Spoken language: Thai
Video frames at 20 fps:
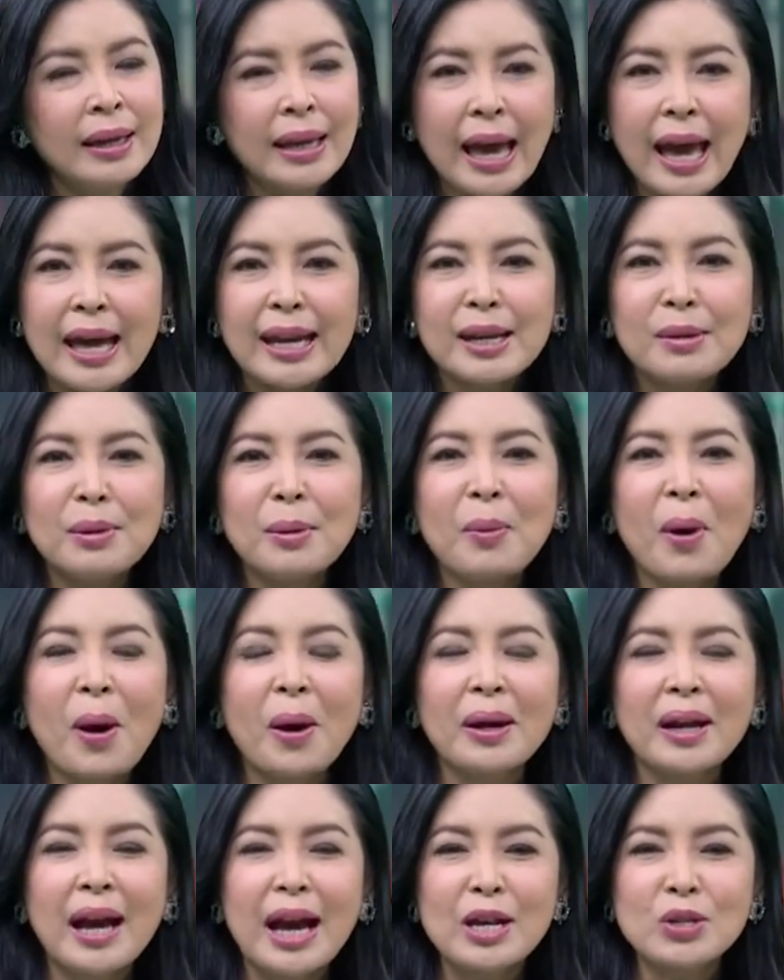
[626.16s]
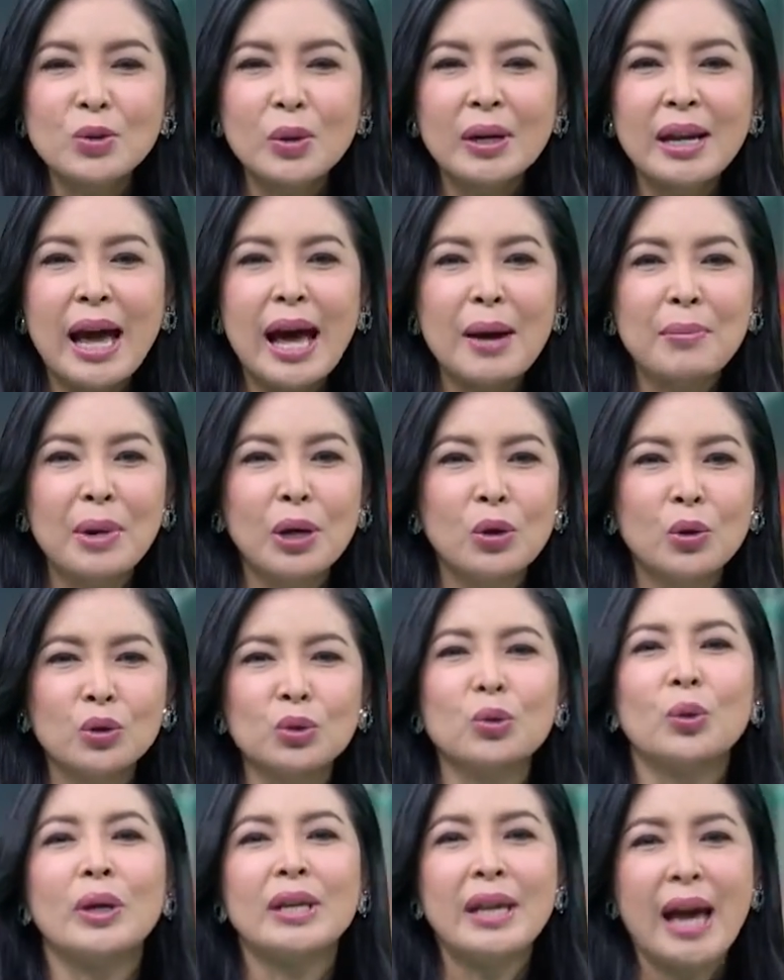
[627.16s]
แค่นี้ไม่พอนะคะช่วงหน้ามาดู
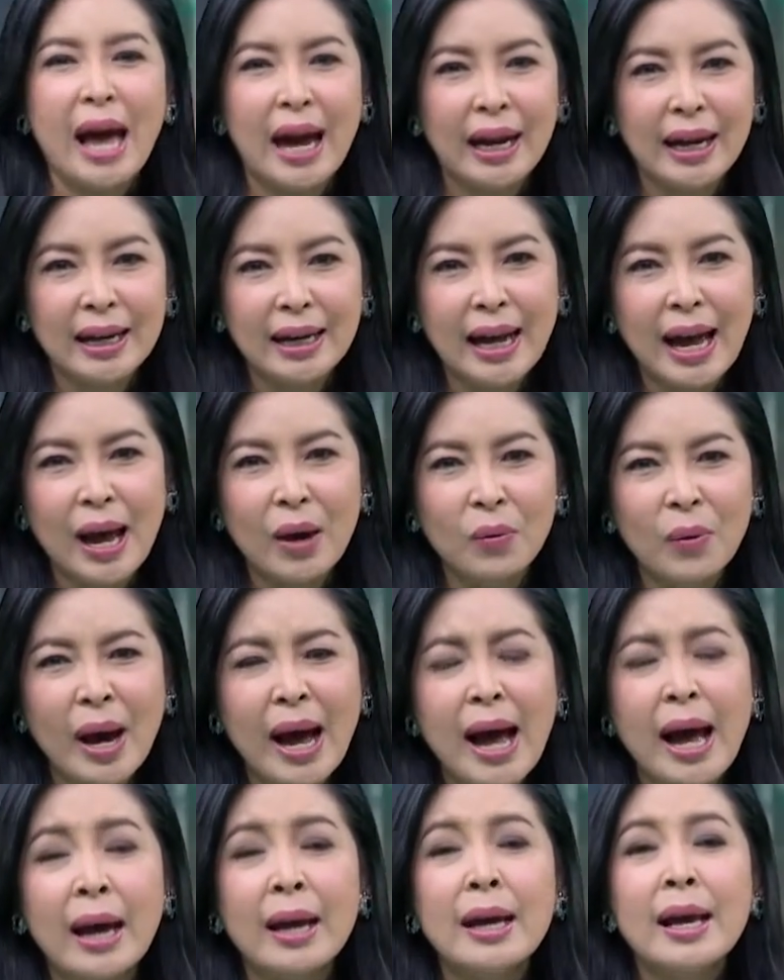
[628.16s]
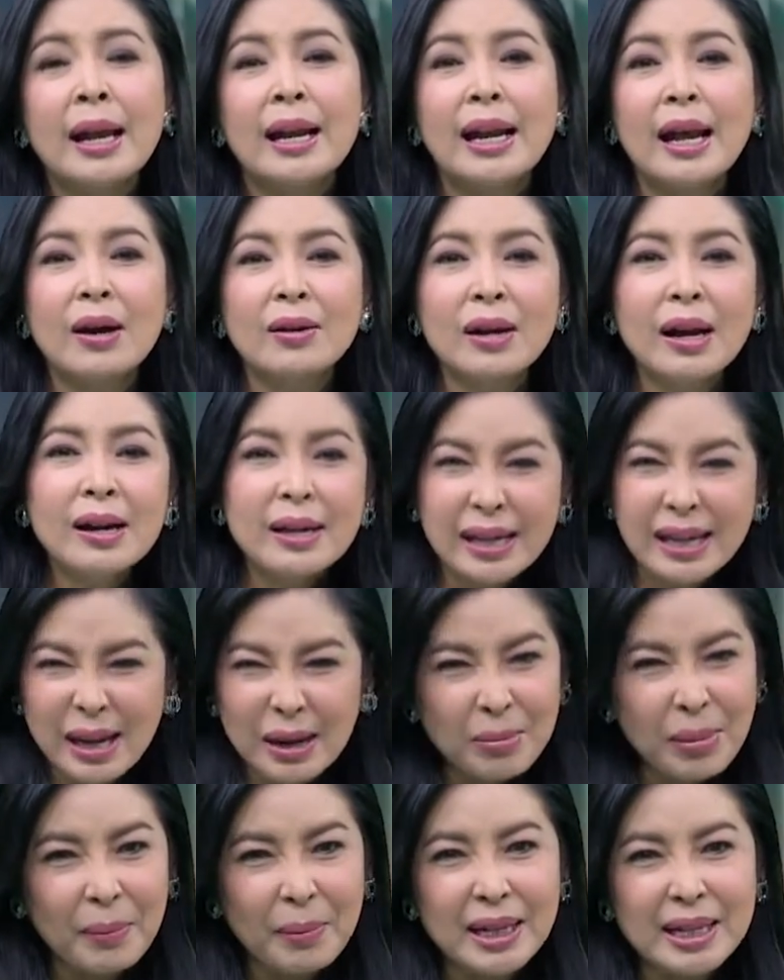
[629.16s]
ตัวอย่างกันค่ะว่าแล้วถ้าเรี
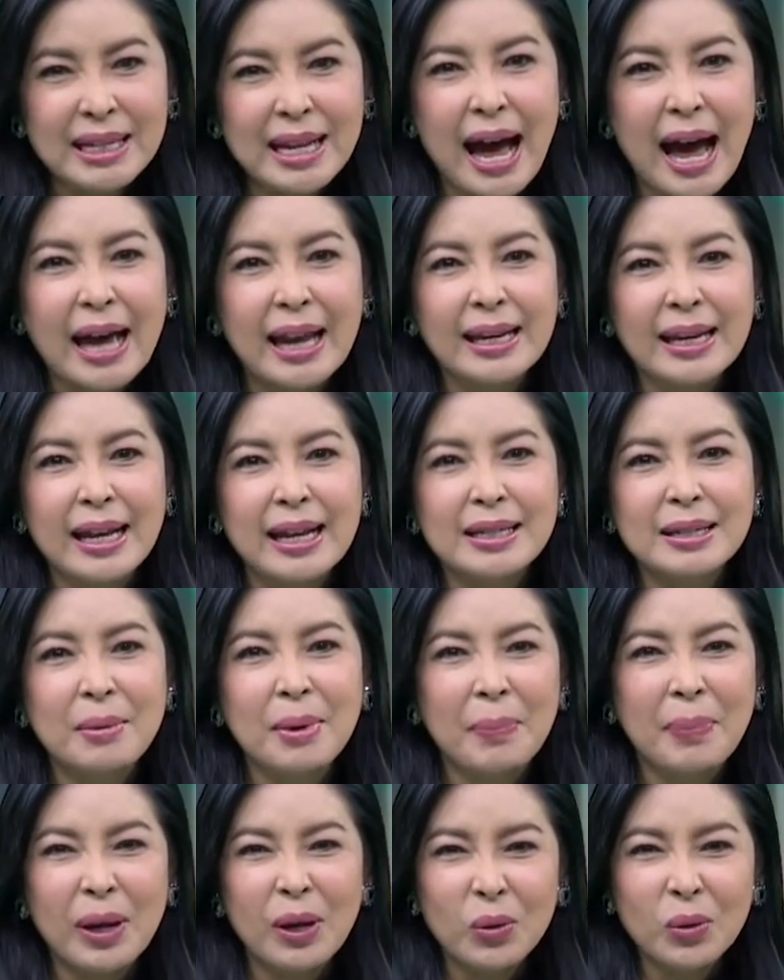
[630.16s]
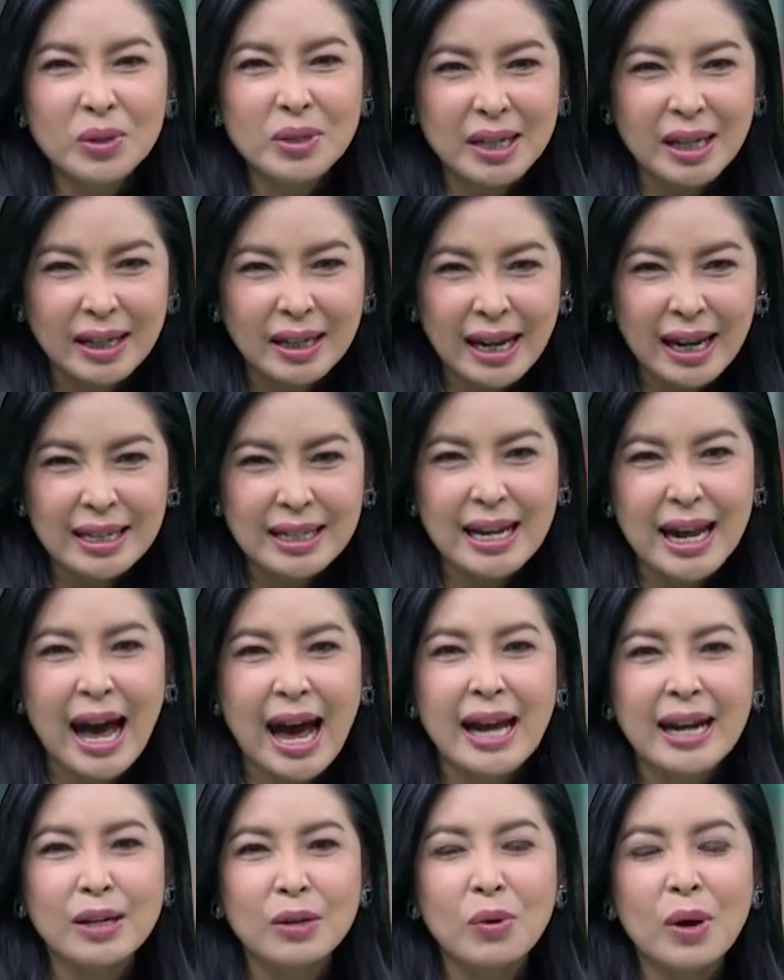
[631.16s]
ยนแบบอาจารย์เนี่ยจะมาเป็นลูกศิษย์อา
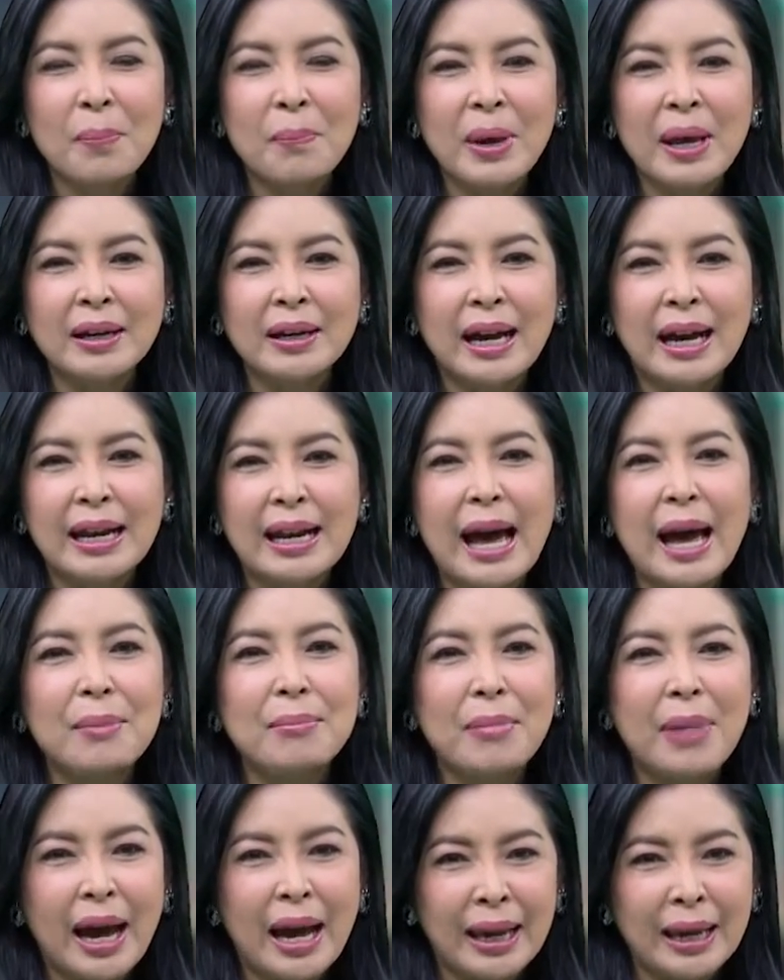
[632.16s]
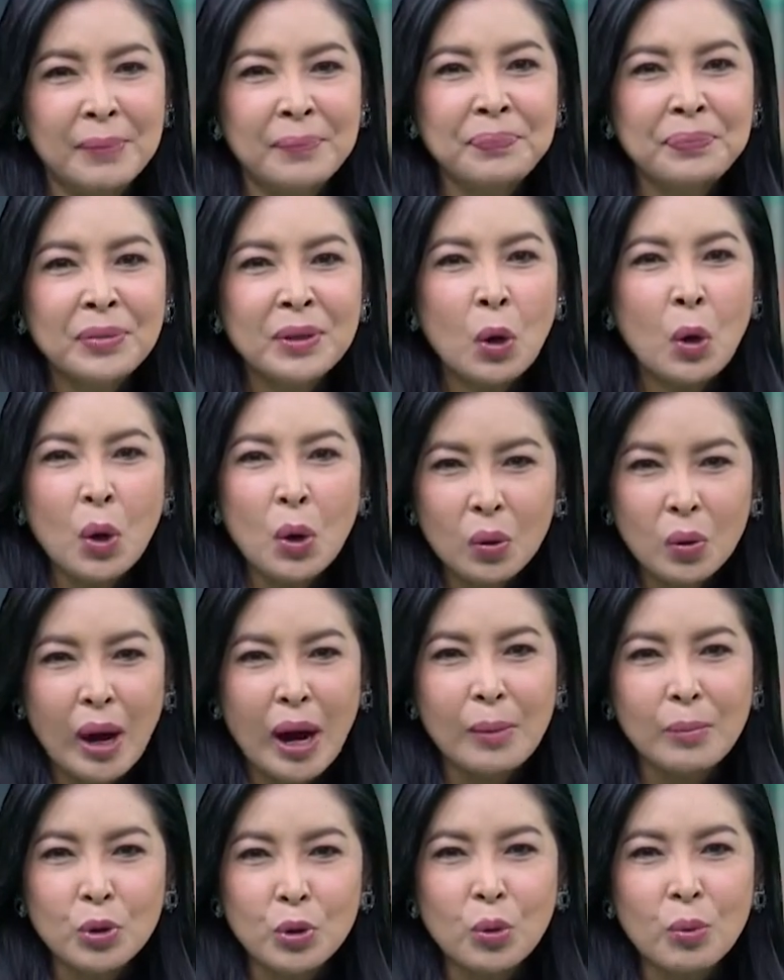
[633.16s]
จารย์หรือว่าเป็นคณะใหม่องค์ค
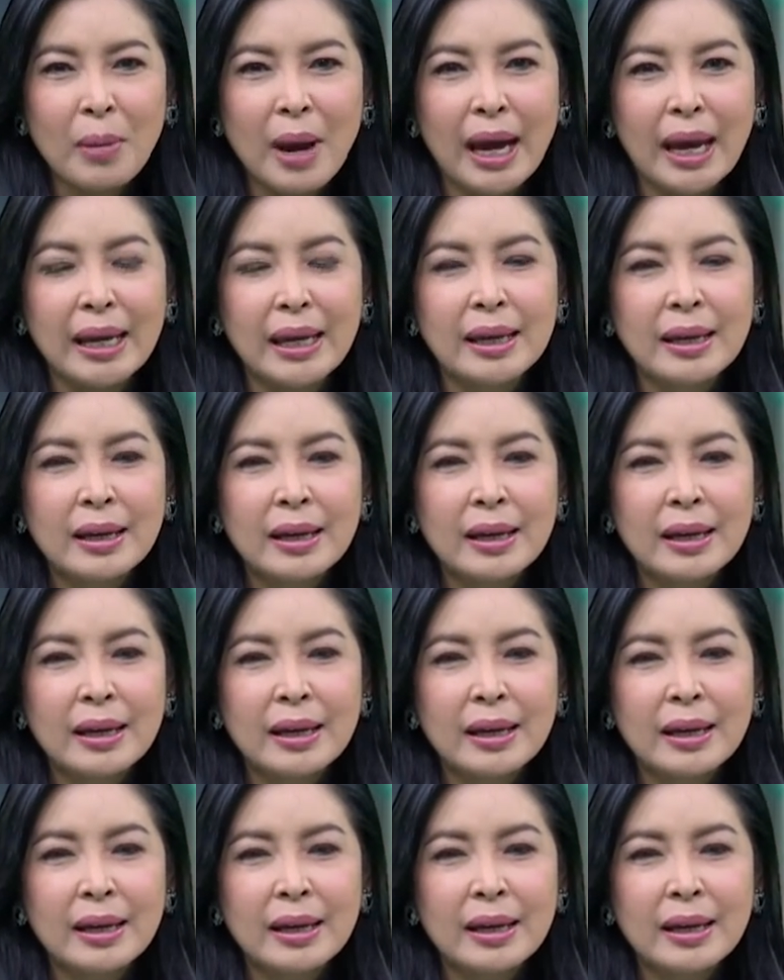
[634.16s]
วามรู้ใหม่